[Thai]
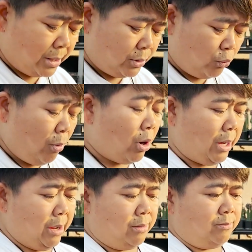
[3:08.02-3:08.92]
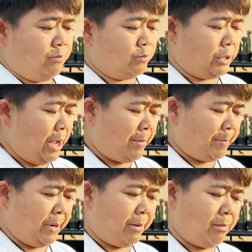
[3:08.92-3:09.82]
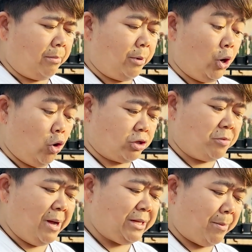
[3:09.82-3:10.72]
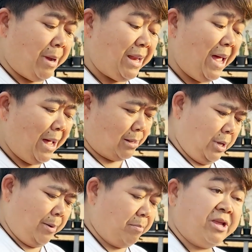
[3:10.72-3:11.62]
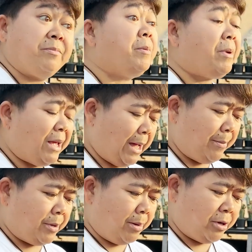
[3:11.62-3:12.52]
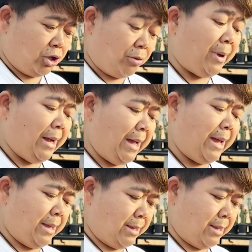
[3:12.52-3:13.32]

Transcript: อย่างที่หนูบอกแหละถ้ามันเป็นหน่อที่มาจากไม้ลากนะครับไม่ใช่เป็นไม้กราฟอย่างเงี้ยมันก็จะมาง่าย